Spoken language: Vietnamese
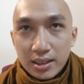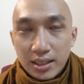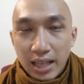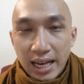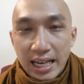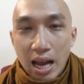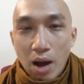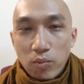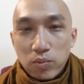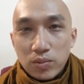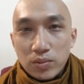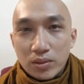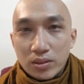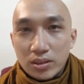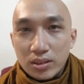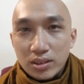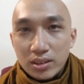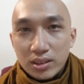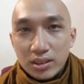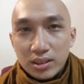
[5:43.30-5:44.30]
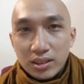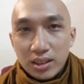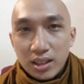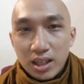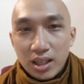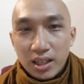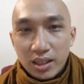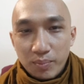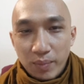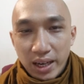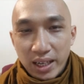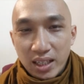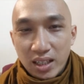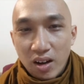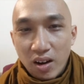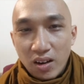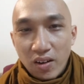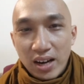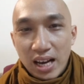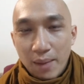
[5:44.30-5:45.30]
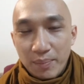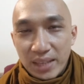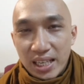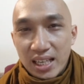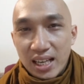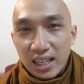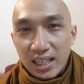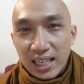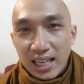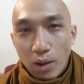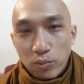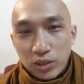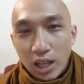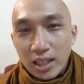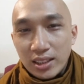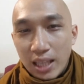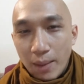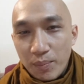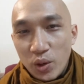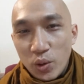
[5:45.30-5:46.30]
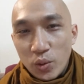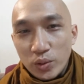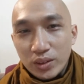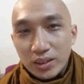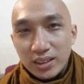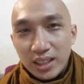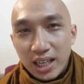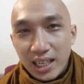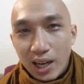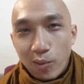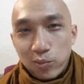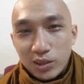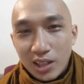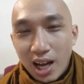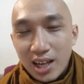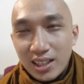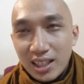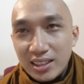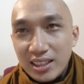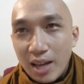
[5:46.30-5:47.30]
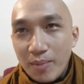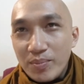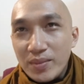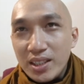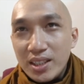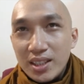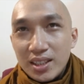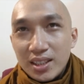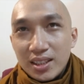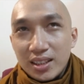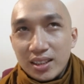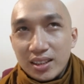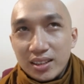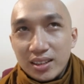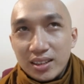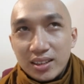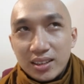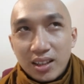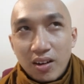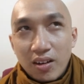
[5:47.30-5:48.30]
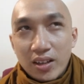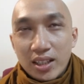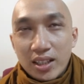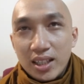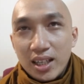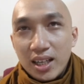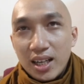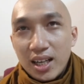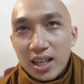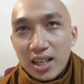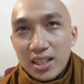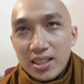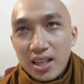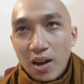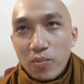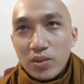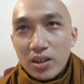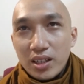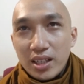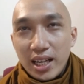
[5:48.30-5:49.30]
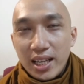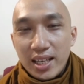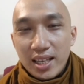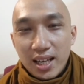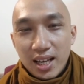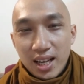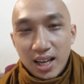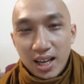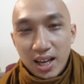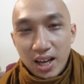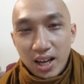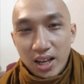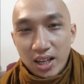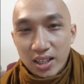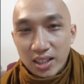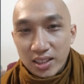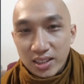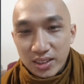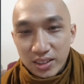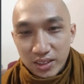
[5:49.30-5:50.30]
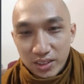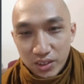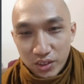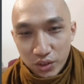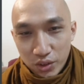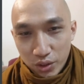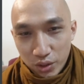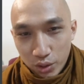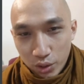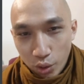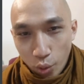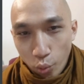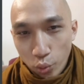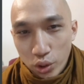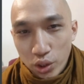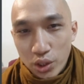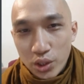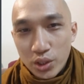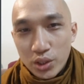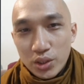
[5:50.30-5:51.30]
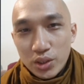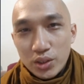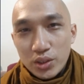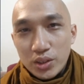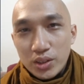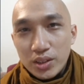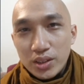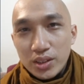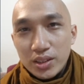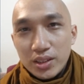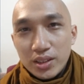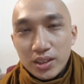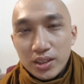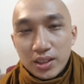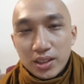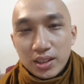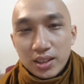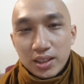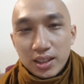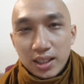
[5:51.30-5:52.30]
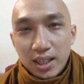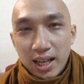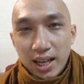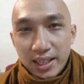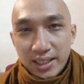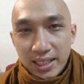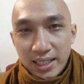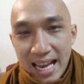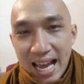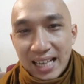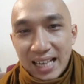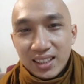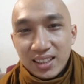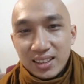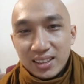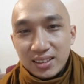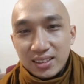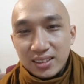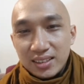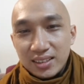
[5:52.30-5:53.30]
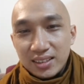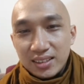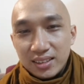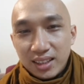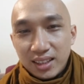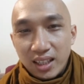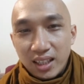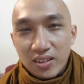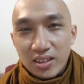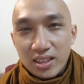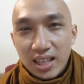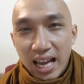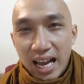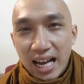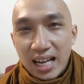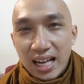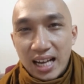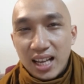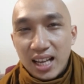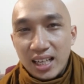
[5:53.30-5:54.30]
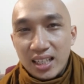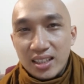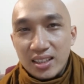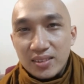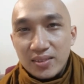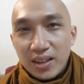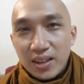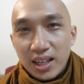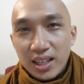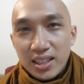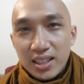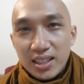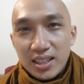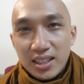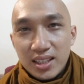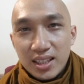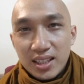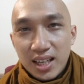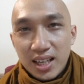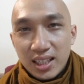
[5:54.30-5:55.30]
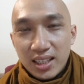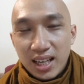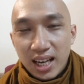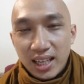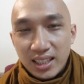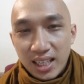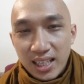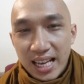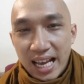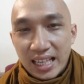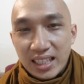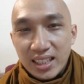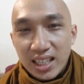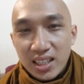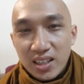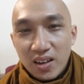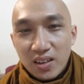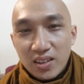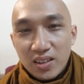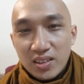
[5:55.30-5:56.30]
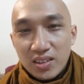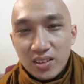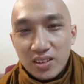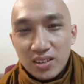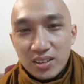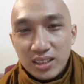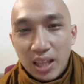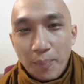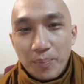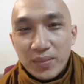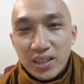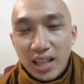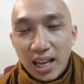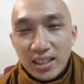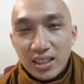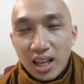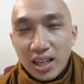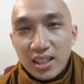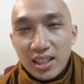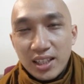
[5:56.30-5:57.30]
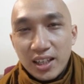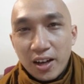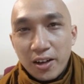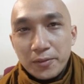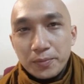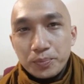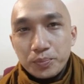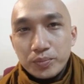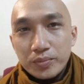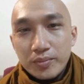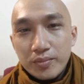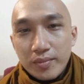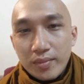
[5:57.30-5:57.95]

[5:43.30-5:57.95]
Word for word: ờ, thải độc đó. mà nên họ nói làm gì là thải độc thân tâm luôn thải độc thân lẫn tâm rồi uh, xong rồi cái uh, chủ trương là nhịn ăn đó đã nói về ăn ăn phải ăn, ăn nhịn ăn để cho nó, nó tâm nó thanh tịnh này nọ